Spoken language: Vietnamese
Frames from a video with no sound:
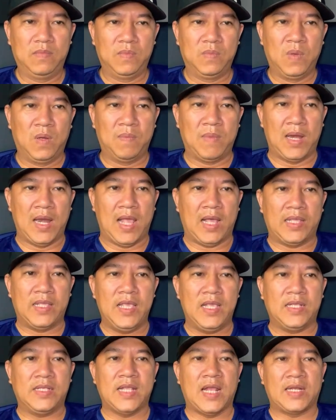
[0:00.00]
bữa bà đặt
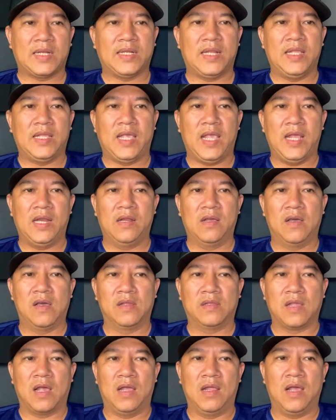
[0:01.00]
viết sách thì kia
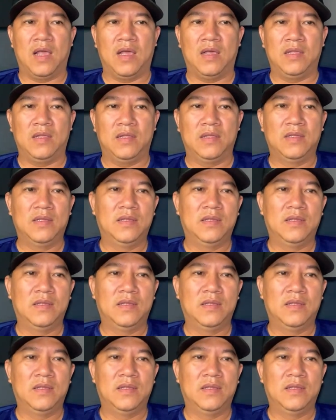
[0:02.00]
nữa trời ơi